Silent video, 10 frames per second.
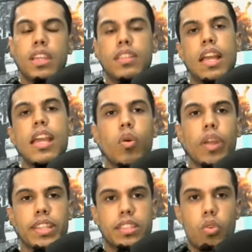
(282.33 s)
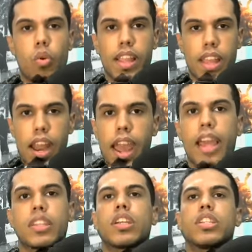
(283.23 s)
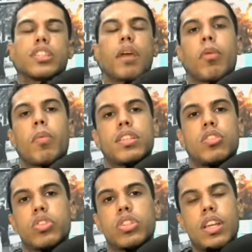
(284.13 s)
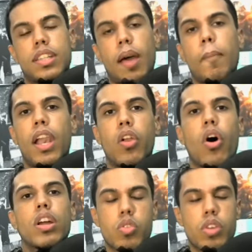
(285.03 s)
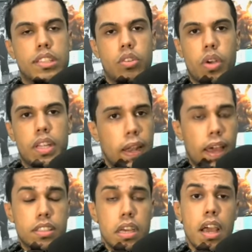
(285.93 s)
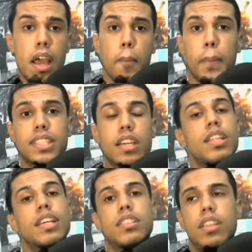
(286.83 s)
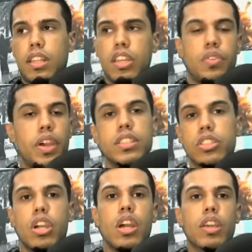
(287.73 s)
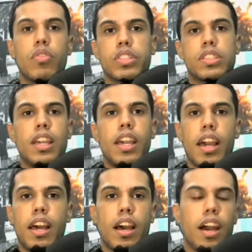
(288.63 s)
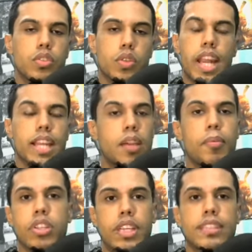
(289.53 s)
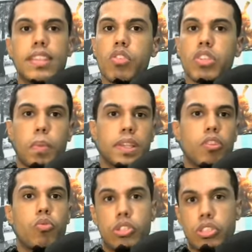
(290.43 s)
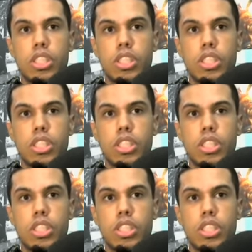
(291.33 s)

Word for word: Que tem conexão com a internet, a gente sabe que o Brasil hoje em dia tá melhor de conexão com a internet, mas ainda assim, tem vezes que você, ah, a sua internet é manutenção, você passa alguns